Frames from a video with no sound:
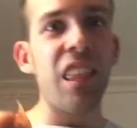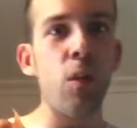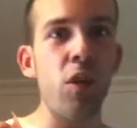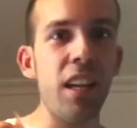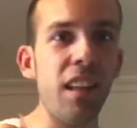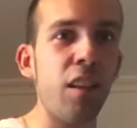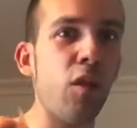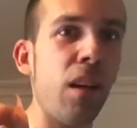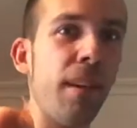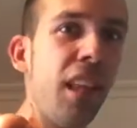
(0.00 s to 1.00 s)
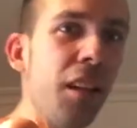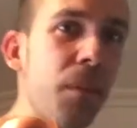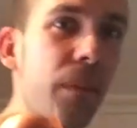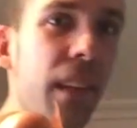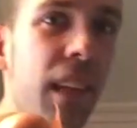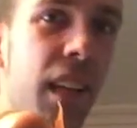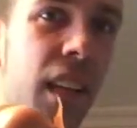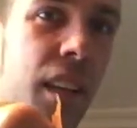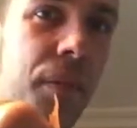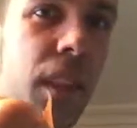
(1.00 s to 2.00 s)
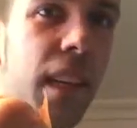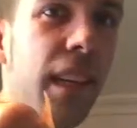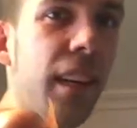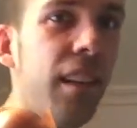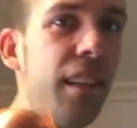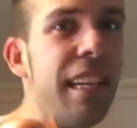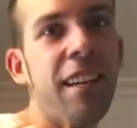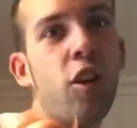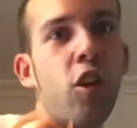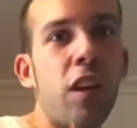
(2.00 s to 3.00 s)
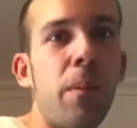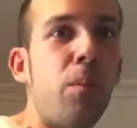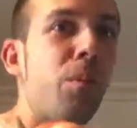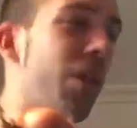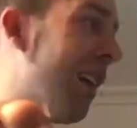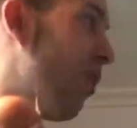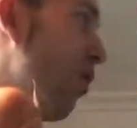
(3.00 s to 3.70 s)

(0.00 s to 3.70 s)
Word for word: cebolla de toda la vida, y yo creo que para todo